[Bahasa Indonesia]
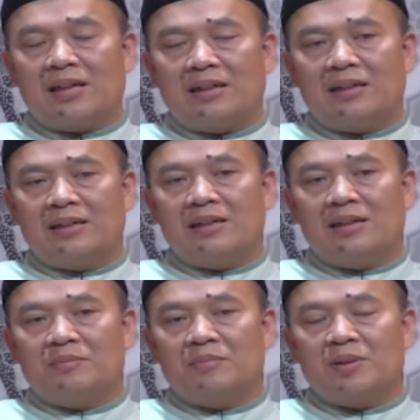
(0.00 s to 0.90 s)
Karena di
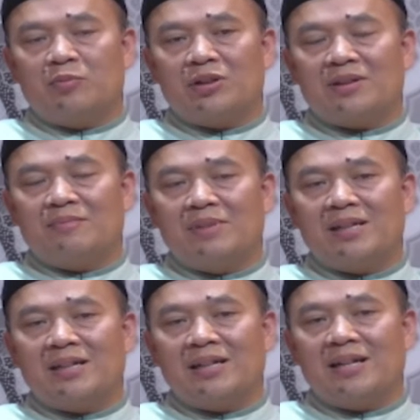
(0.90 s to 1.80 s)
dalam berbuat
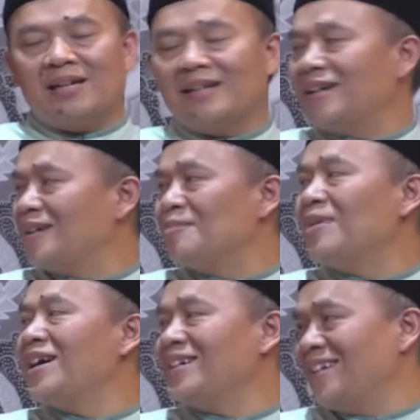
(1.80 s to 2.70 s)
kebaikan ada
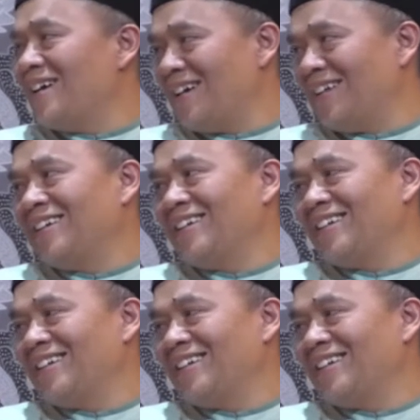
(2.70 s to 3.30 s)
kebahagiaan